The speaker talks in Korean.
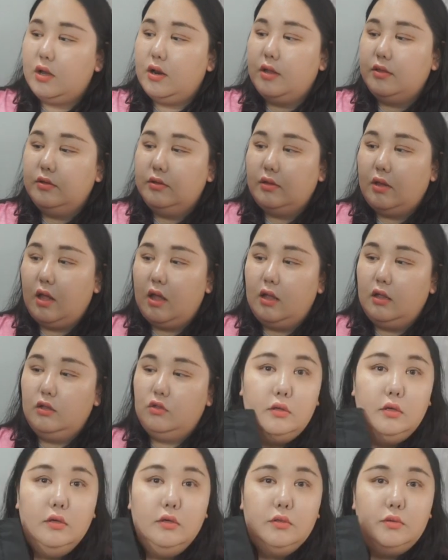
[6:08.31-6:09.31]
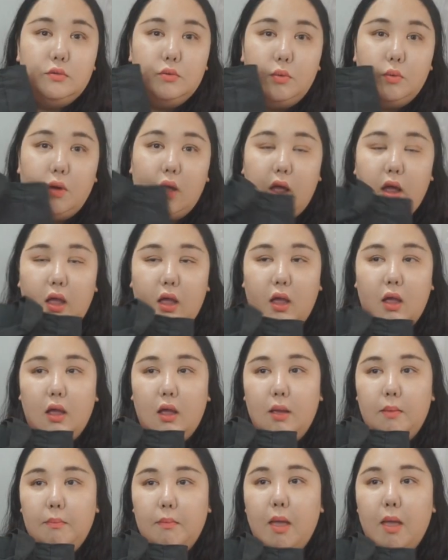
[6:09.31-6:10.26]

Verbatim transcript: 알았는데 등 쪽에